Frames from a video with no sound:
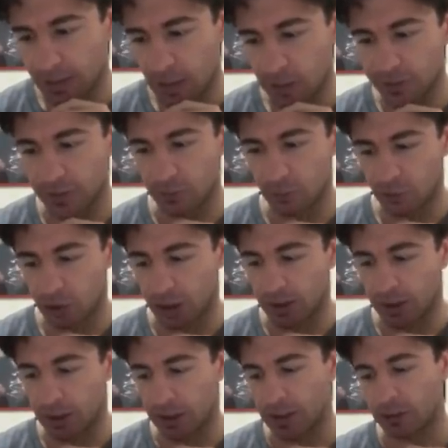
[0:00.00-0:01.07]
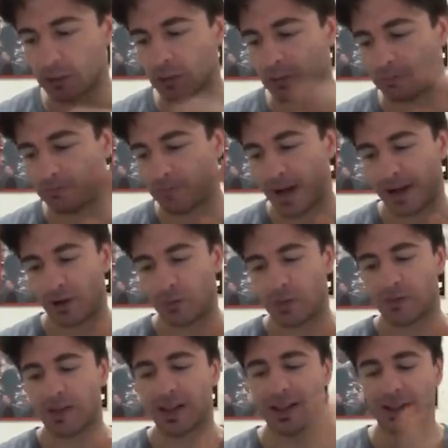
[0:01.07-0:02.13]
che cosa succede? Adesso parlo
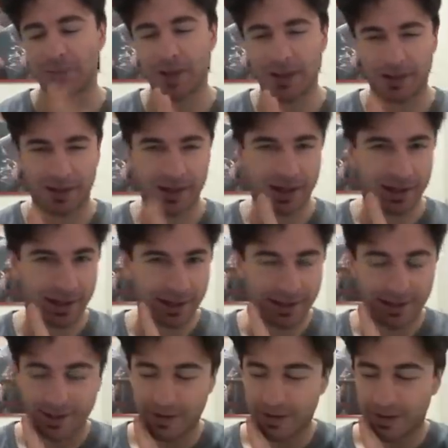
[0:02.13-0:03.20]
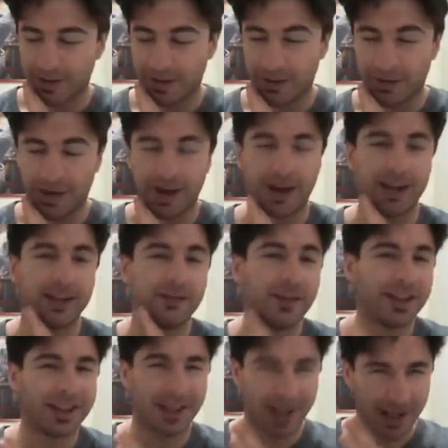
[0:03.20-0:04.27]
prevalentemente anche eh, ai
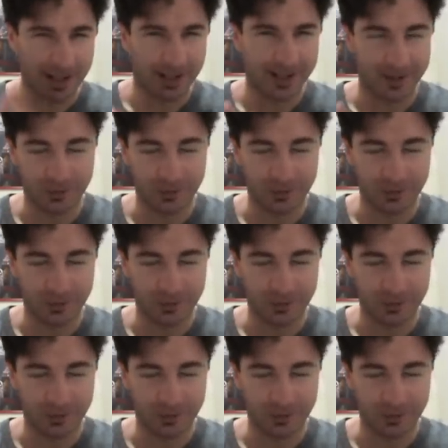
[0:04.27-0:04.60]
veterani